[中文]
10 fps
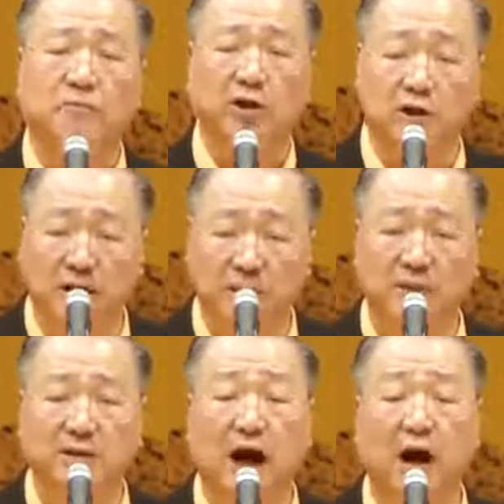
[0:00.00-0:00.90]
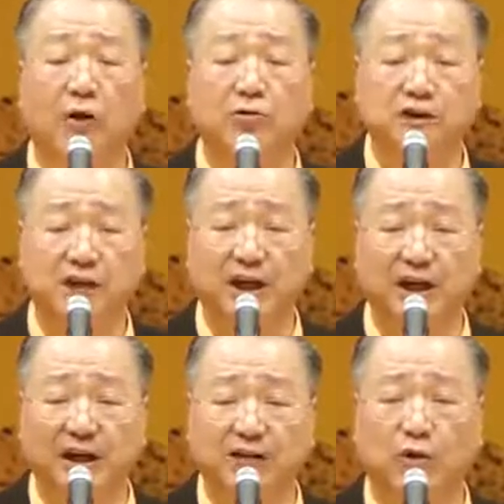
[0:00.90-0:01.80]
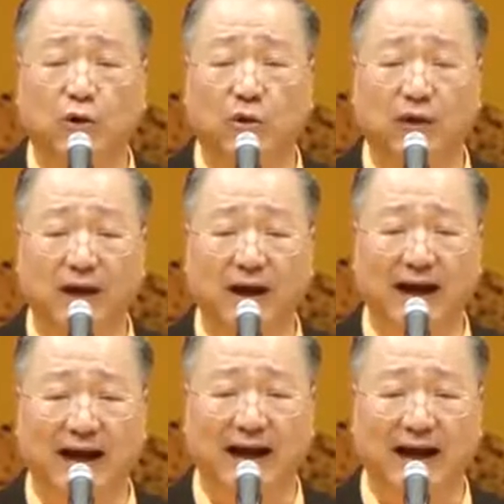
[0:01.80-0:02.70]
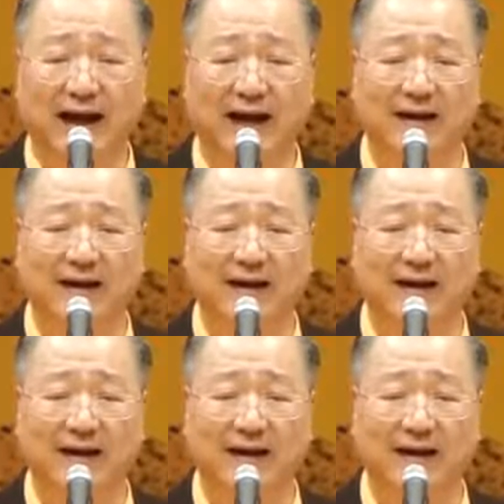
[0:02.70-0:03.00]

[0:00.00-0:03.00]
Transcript: 得不到解脱呀。